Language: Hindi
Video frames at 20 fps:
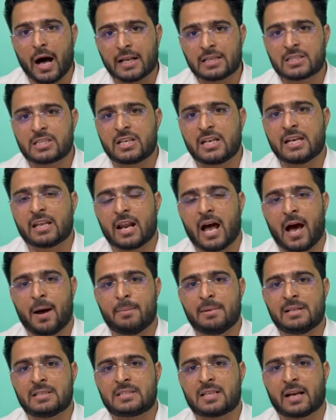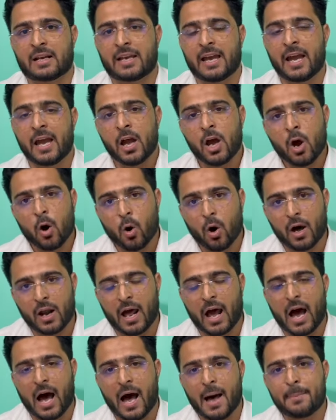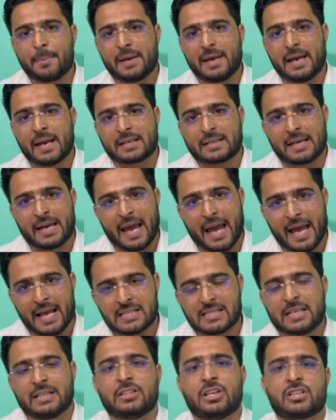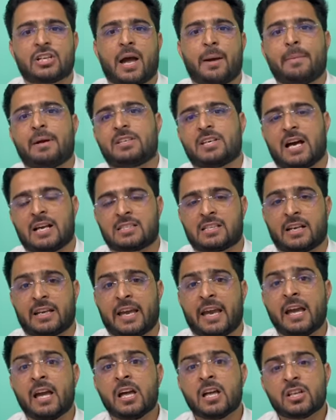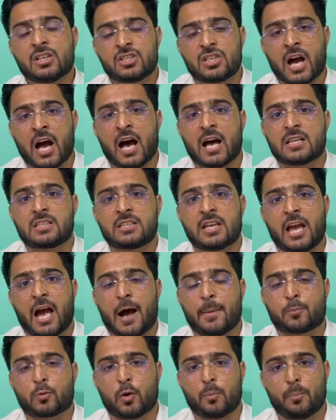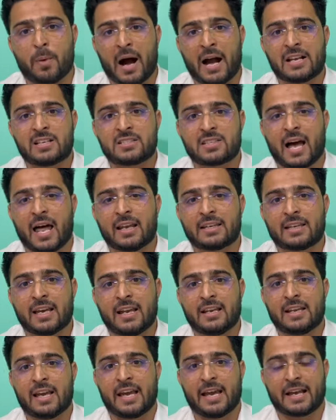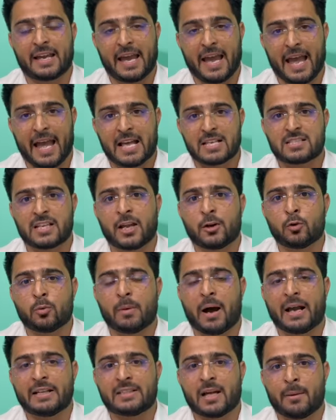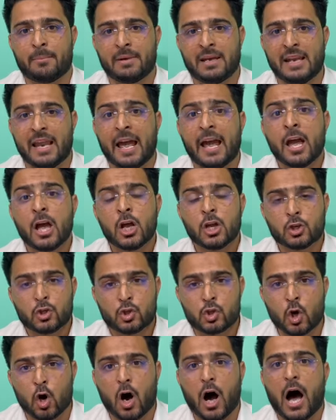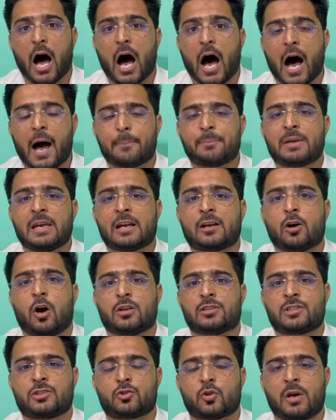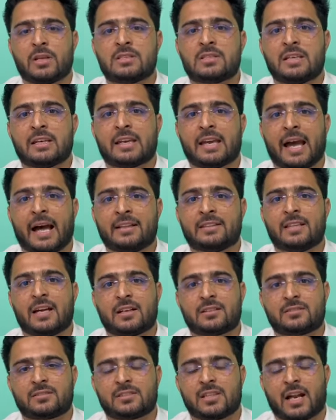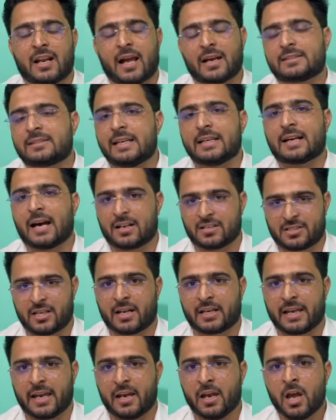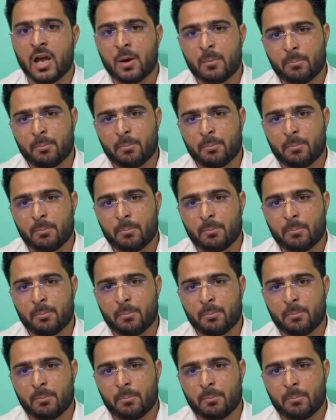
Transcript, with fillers: अच्छी राह मिल सके और आप एक ऐसी दिशा में जा सकें जहां से आपको पांच साल के लिए एक ऐसा नुमाइंदा मिले जो आपकी कॉन्स्टिट्युएंसी के अंदर तरक्की कर सके